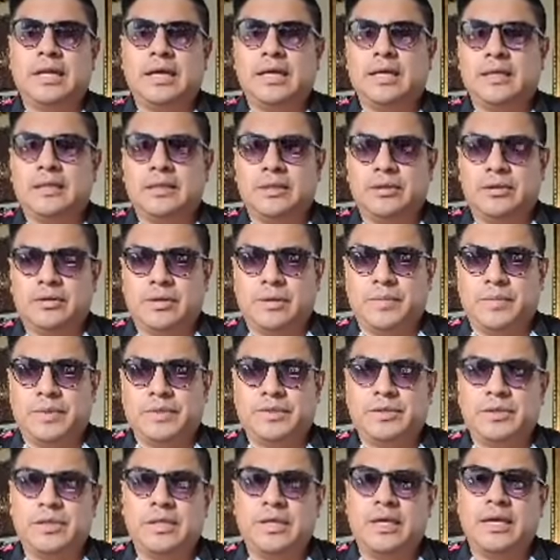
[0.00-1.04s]
la gente lo que
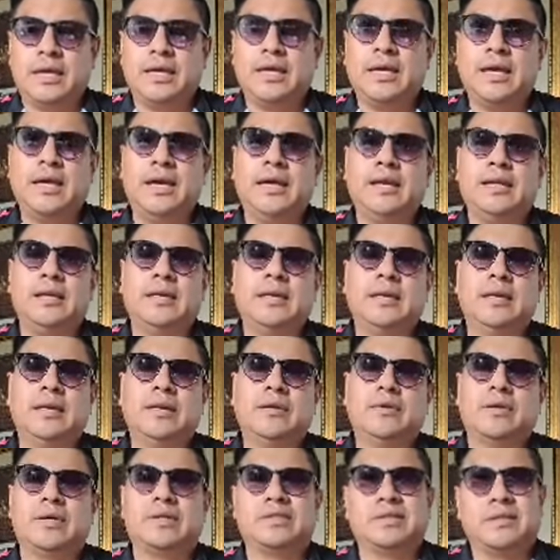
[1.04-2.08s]
pasó el día de ayer y
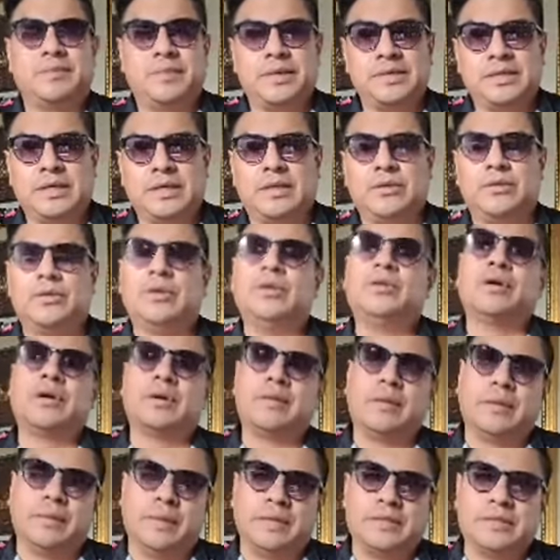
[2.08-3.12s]
lo que está pasando y lo
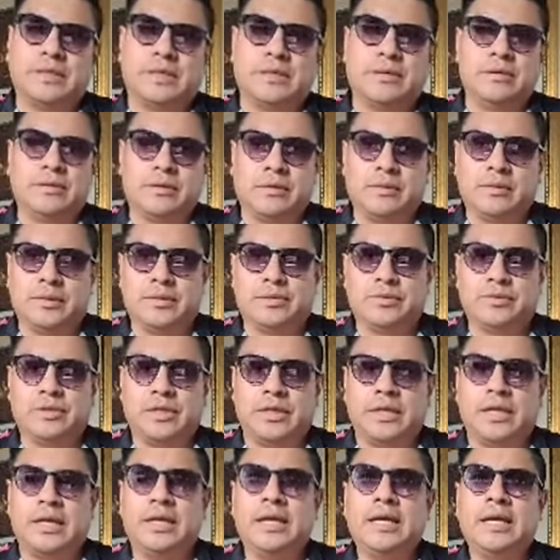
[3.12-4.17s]
que va a pasar, lo que va a
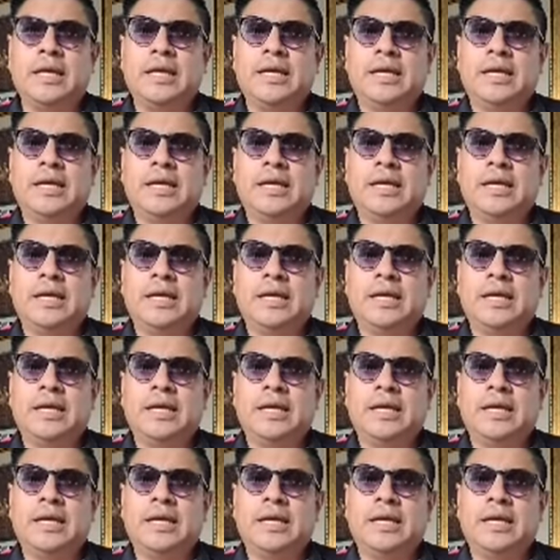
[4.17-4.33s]
suceder.